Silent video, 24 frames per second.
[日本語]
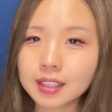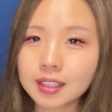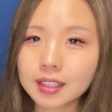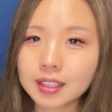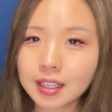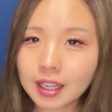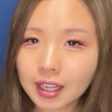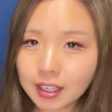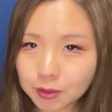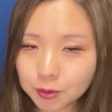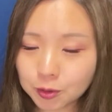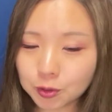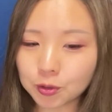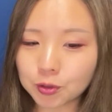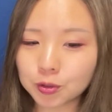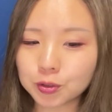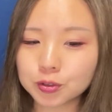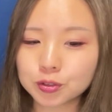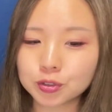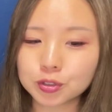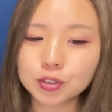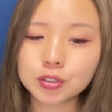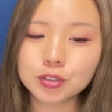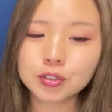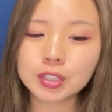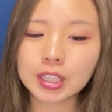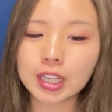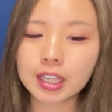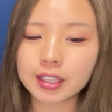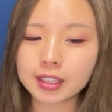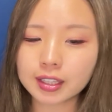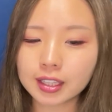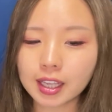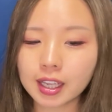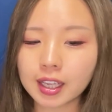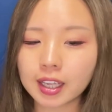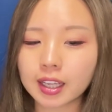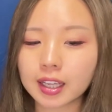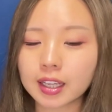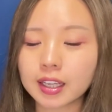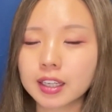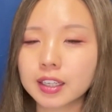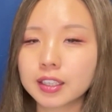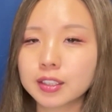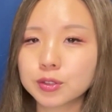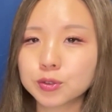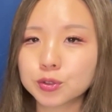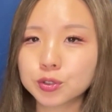過去10年で
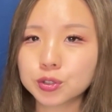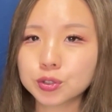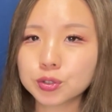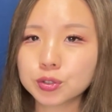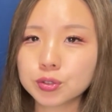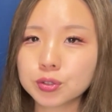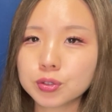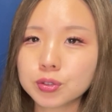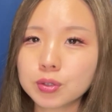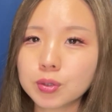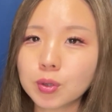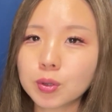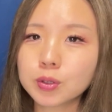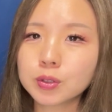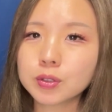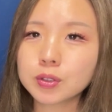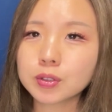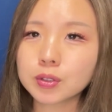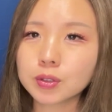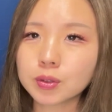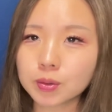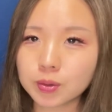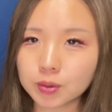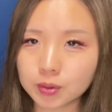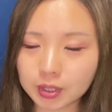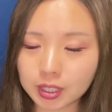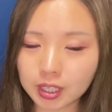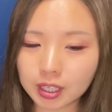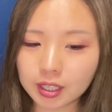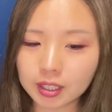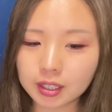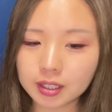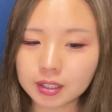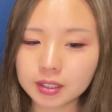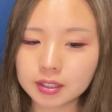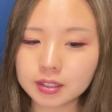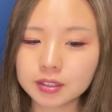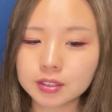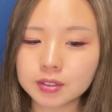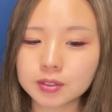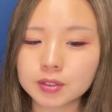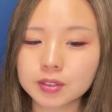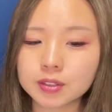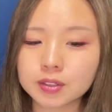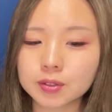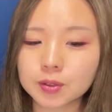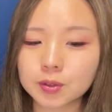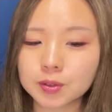16頭が出
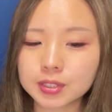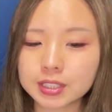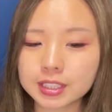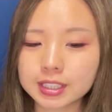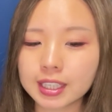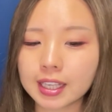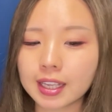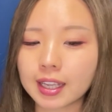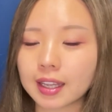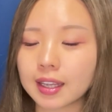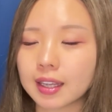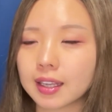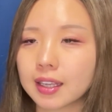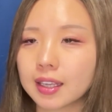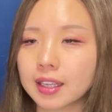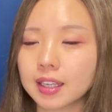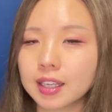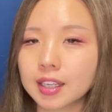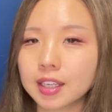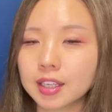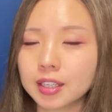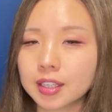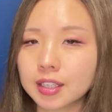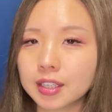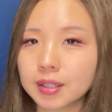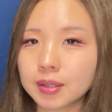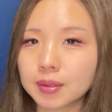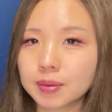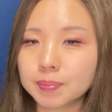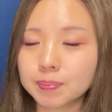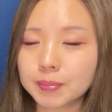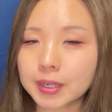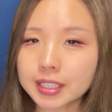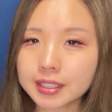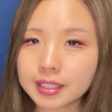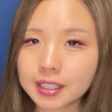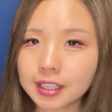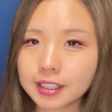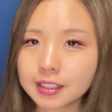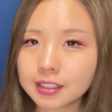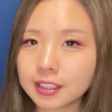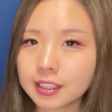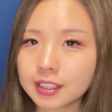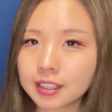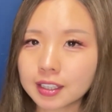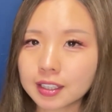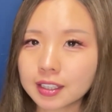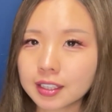走して、馬券
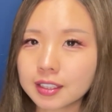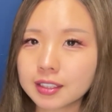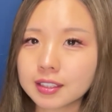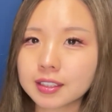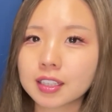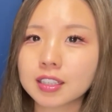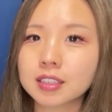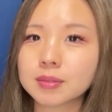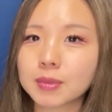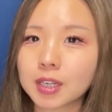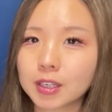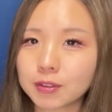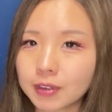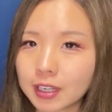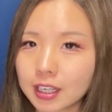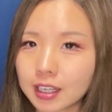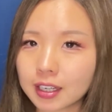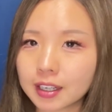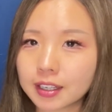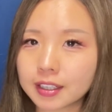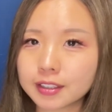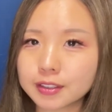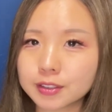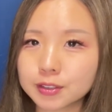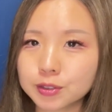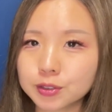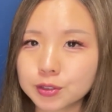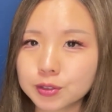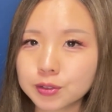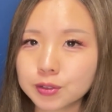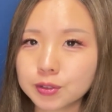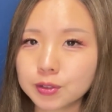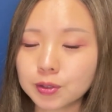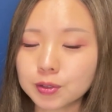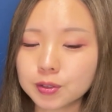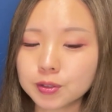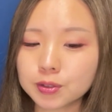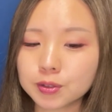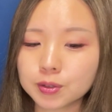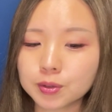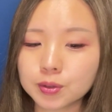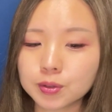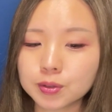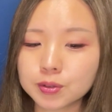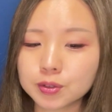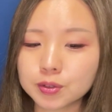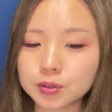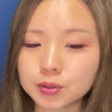に絡んだ馬は16
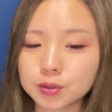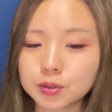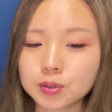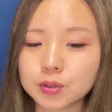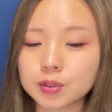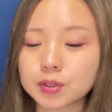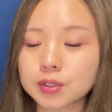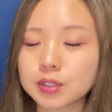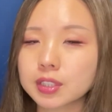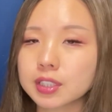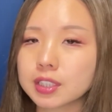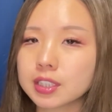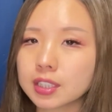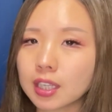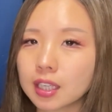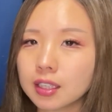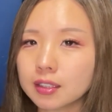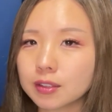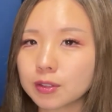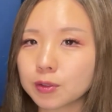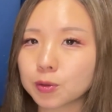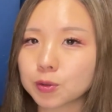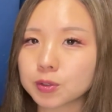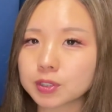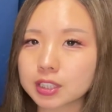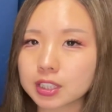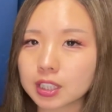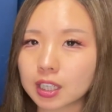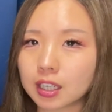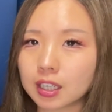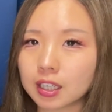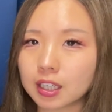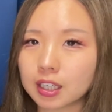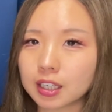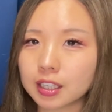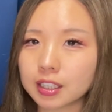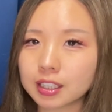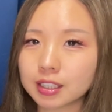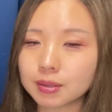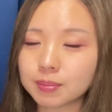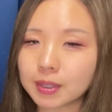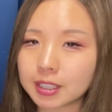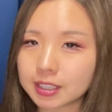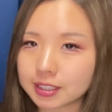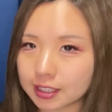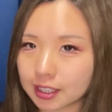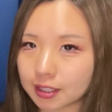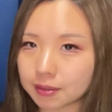頭中3頭しかい
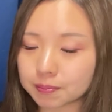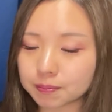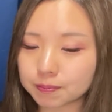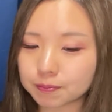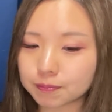ません。